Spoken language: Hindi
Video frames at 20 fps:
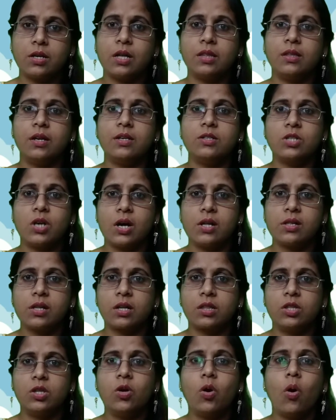अंदर जा
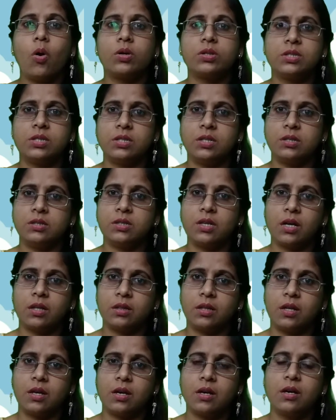सकती है ऑक्सीजन
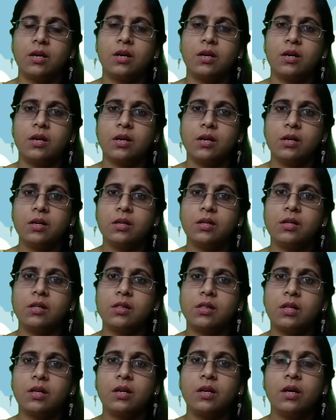जाती है हाँ,
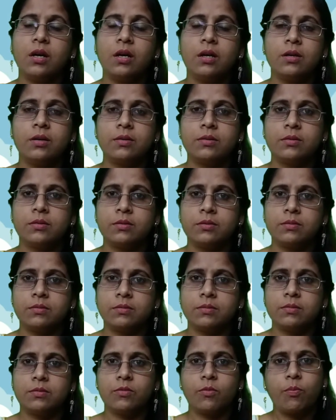इसीलिए
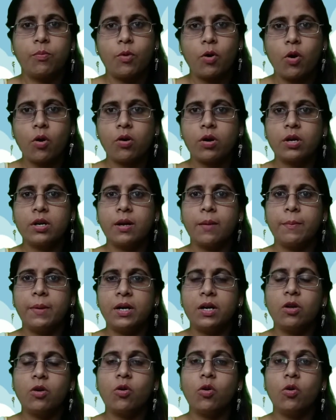प्लॉ करना
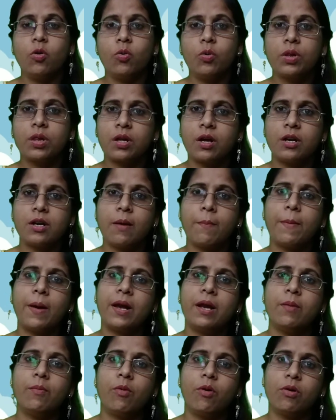मिट्टी को लूज करना
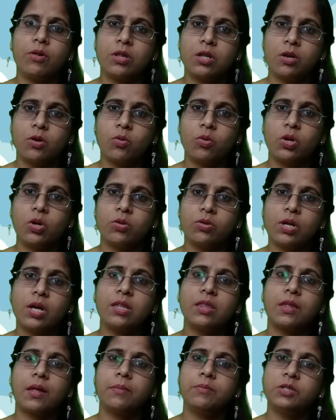पहले बहुत जरूरी होता
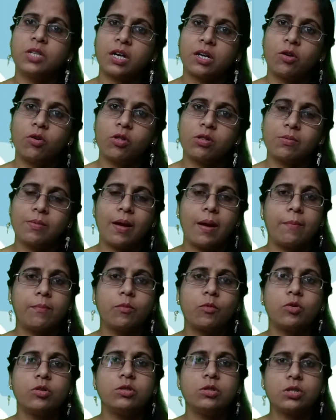है तब जाके उसमें हम
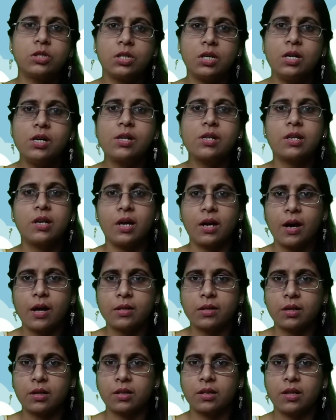कुछ सीड्स लगा
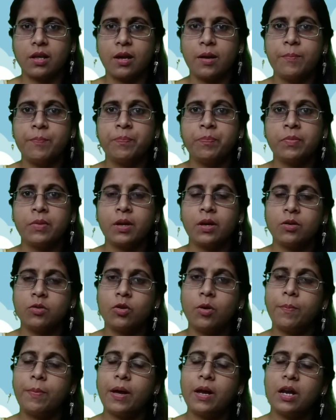सकते हैं
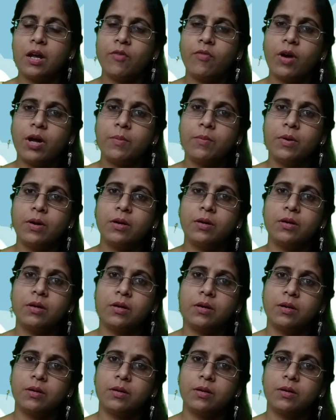तो पहला फार्मर